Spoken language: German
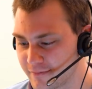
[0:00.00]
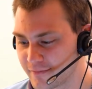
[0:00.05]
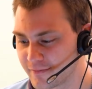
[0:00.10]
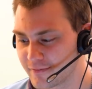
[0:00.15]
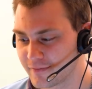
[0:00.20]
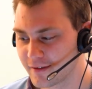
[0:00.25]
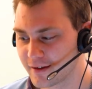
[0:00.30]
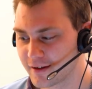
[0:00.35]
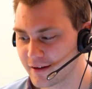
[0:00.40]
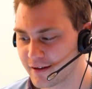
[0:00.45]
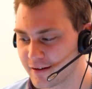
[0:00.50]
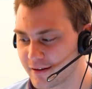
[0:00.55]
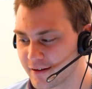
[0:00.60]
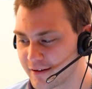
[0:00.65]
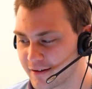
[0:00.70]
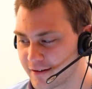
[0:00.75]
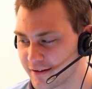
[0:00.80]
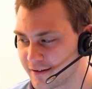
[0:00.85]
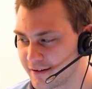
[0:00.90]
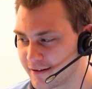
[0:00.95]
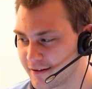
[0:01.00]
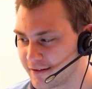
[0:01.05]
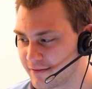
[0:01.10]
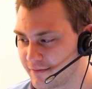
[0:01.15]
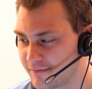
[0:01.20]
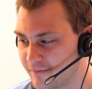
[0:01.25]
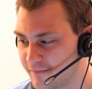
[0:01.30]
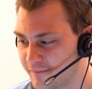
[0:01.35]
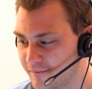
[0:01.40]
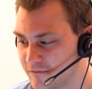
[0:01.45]
Das heißt, jeder, der
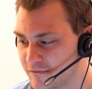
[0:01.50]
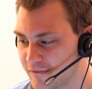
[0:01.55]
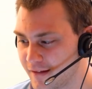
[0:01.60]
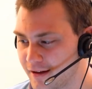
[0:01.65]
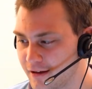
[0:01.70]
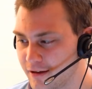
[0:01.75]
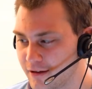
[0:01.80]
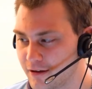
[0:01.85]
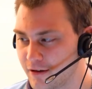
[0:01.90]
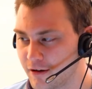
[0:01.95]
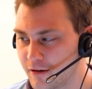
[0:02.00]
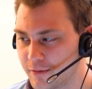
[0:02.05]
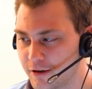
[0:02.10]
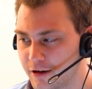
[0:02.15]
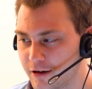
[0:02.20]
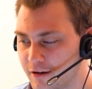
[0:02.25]
bei uns anruft über die